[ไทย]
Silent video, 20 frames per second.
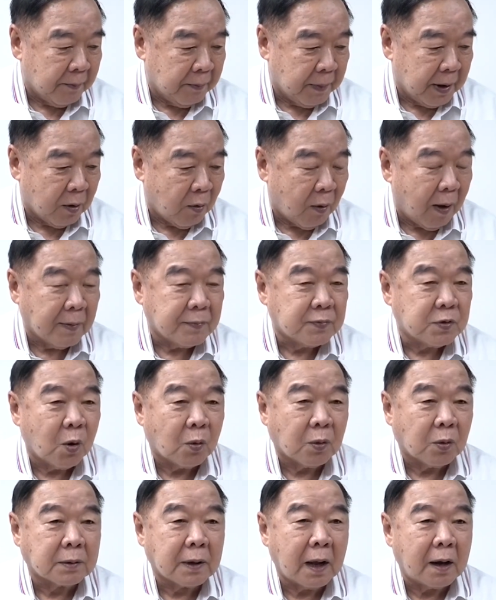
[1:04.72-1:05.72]
มีความสุ
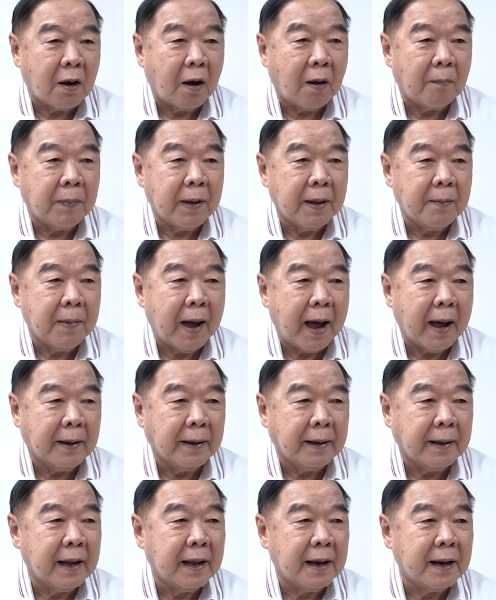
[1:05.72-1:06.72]
ขตลอดปีใหม่
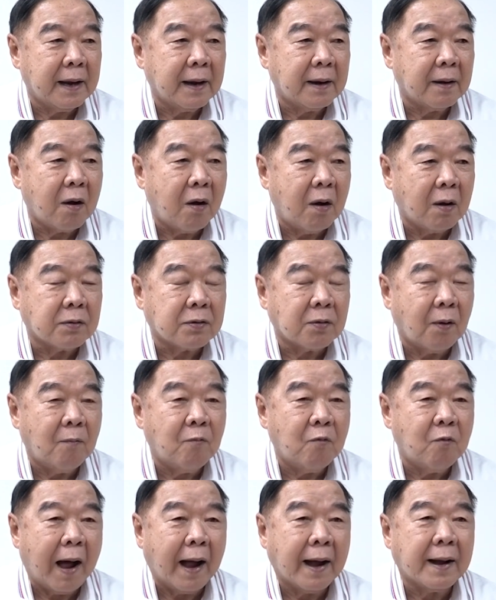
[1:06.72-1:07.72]
นี้ก็สม
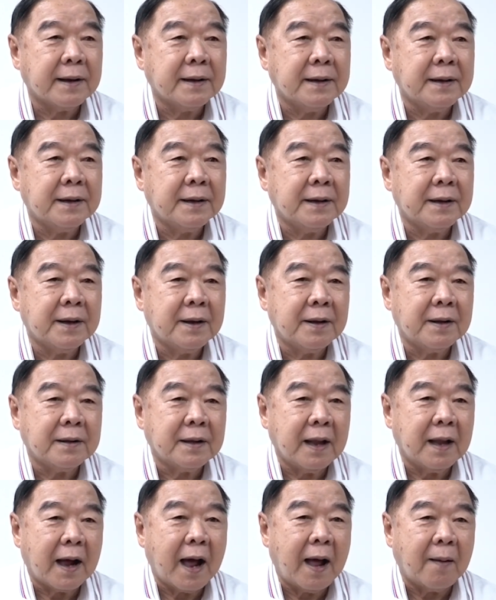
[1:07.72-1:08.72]
หวัง
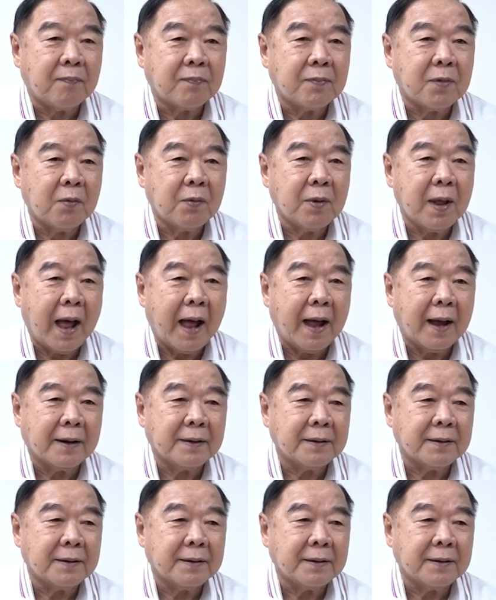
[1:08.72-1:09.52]
นะครับทุกอย่าง